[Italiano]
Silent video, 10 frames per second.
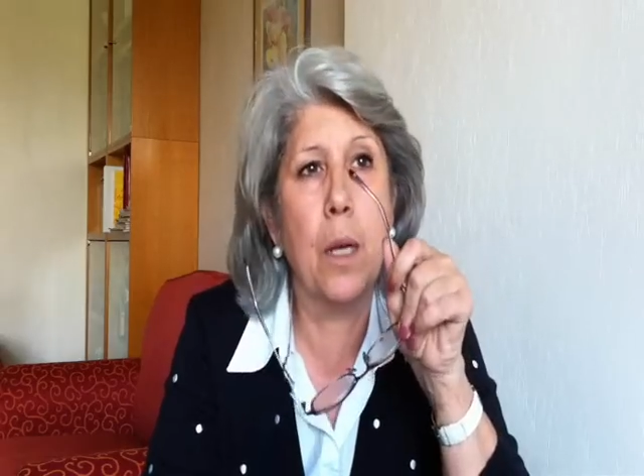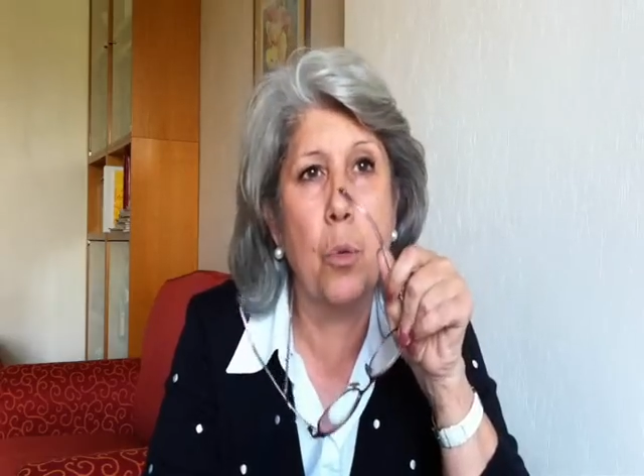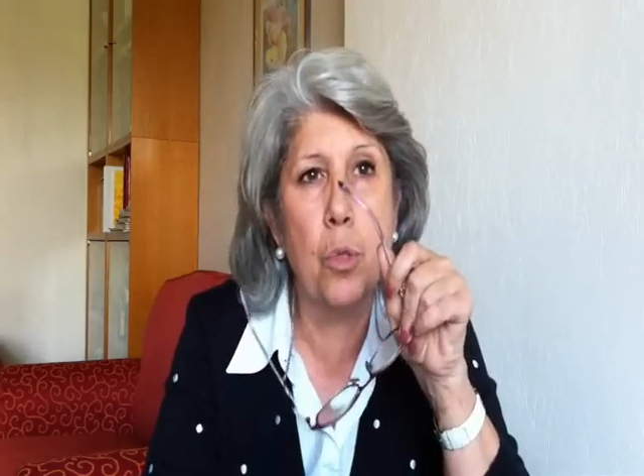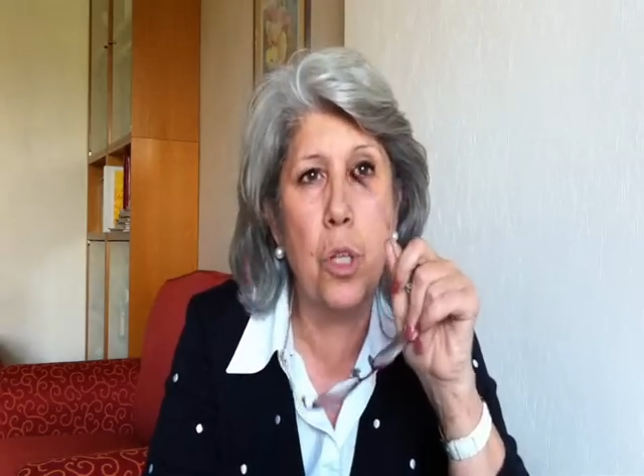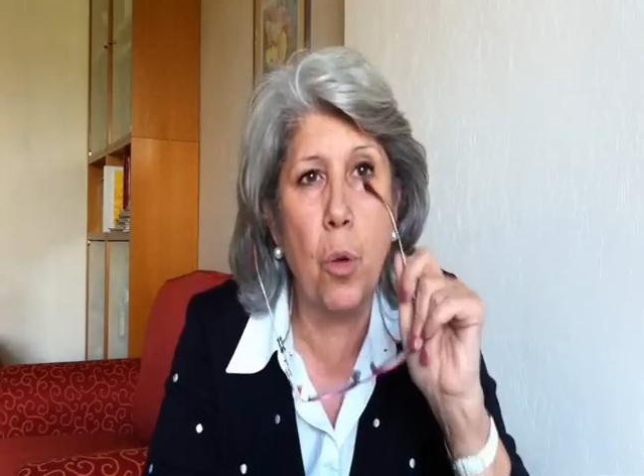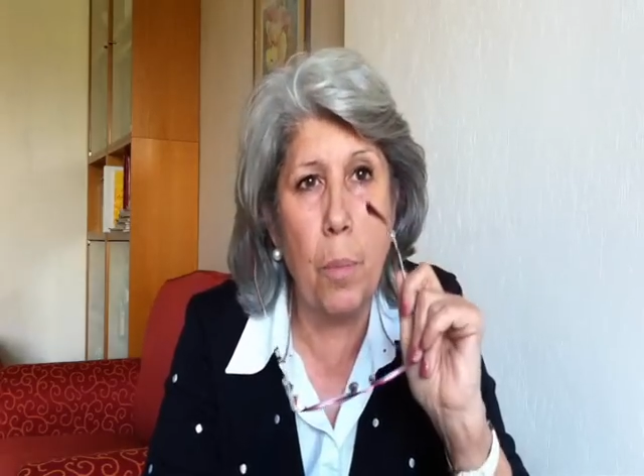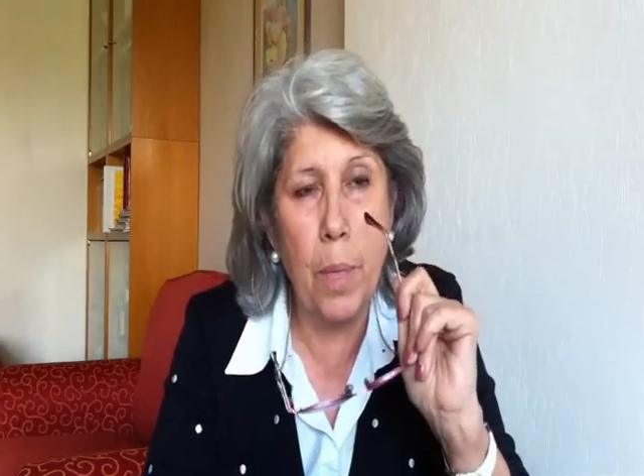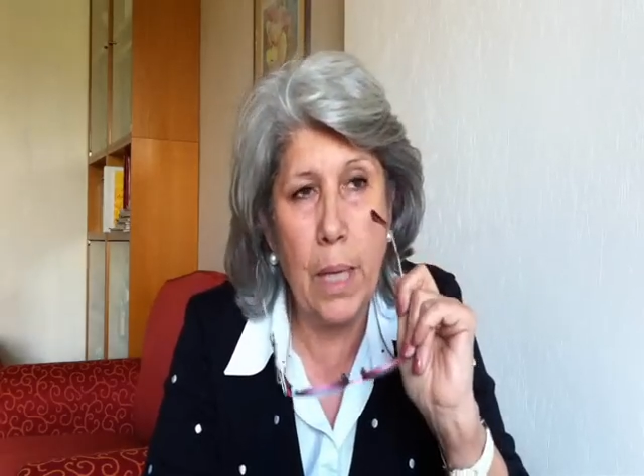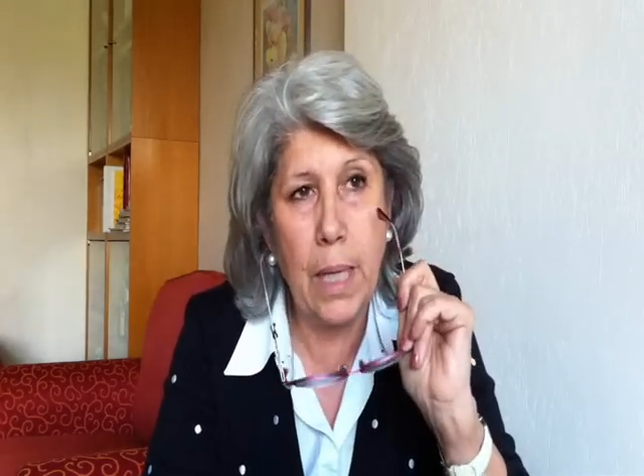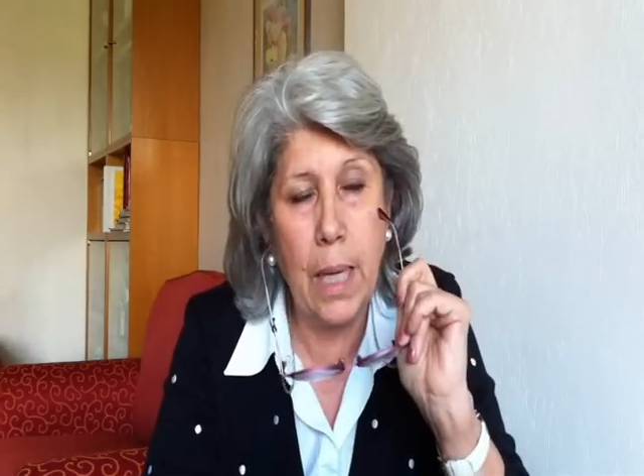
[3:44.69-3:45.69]
acustico e
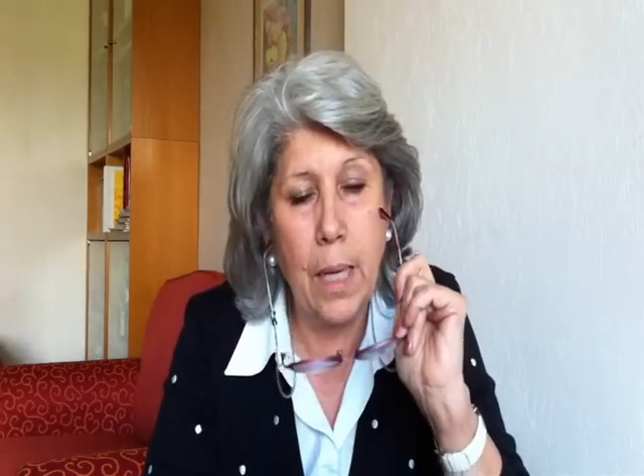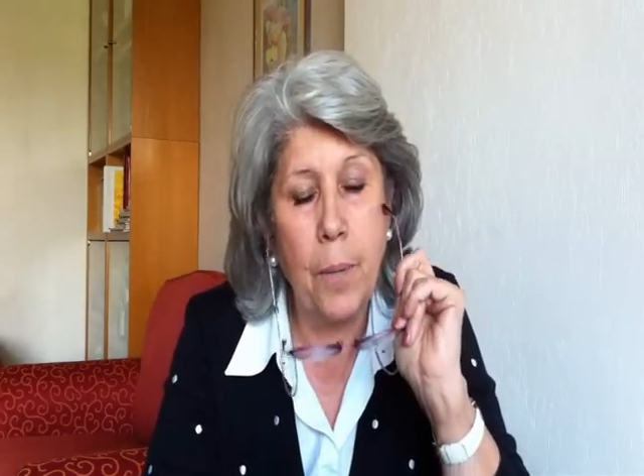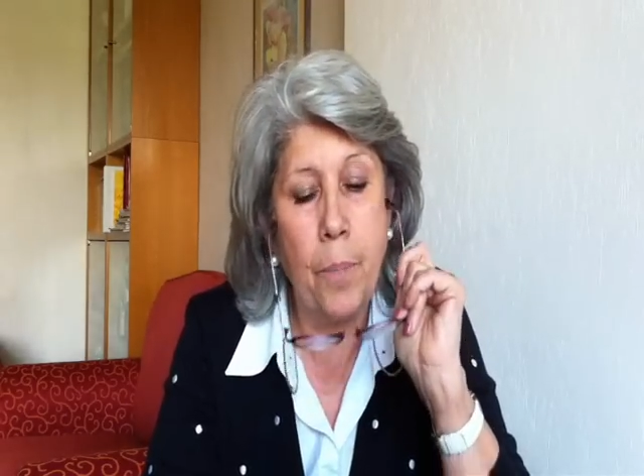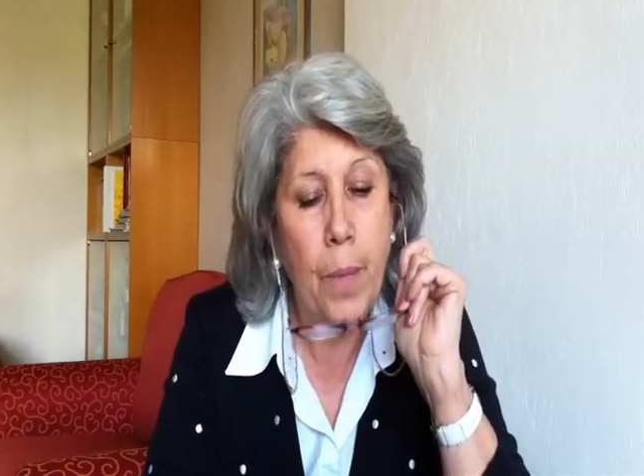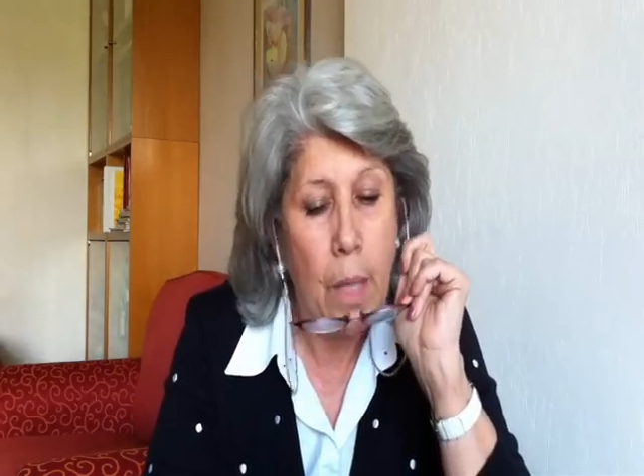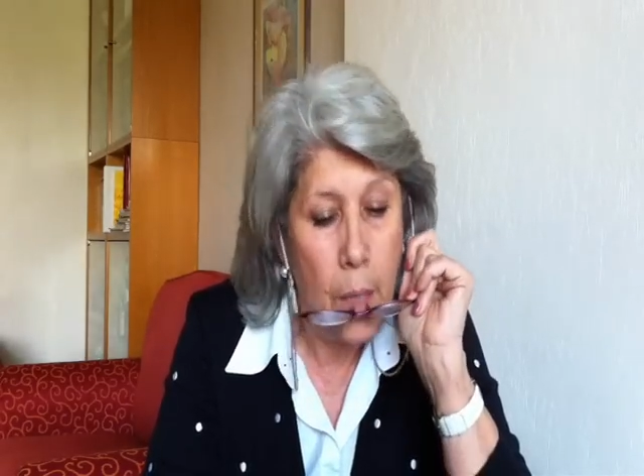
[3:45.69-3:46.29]
ambientale.